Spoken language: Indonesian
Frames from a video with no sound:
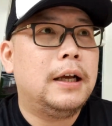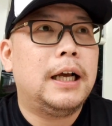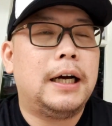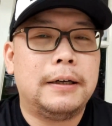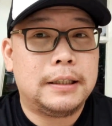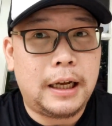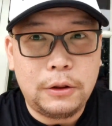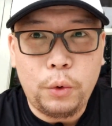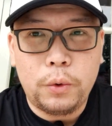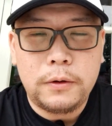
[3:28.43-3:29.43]
Uh,
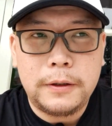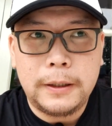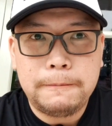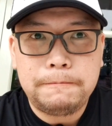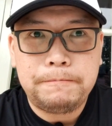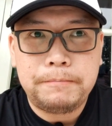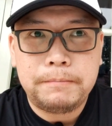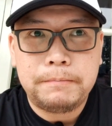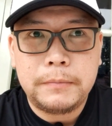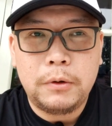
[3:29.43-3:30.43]
satu,
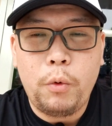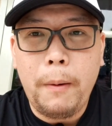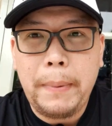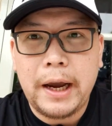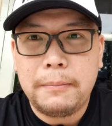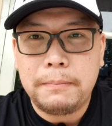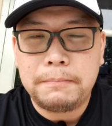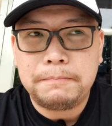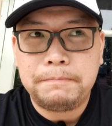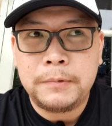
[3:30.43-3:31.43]
gue pengen
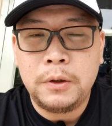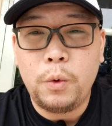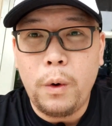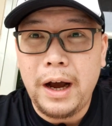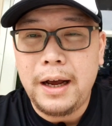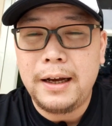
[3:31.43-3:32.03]
gue